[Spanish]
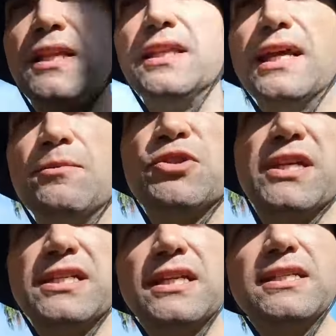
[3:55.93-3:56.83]
Digamos
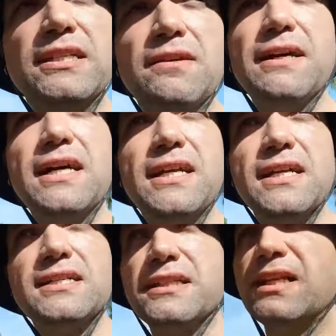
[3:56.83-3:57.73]
que sales de trabajar a
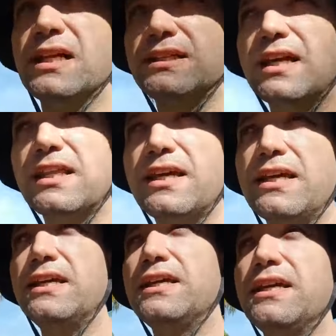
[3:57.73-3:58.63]
las 7 de la tarde
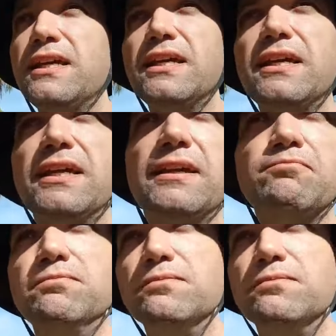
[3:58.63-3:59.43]
y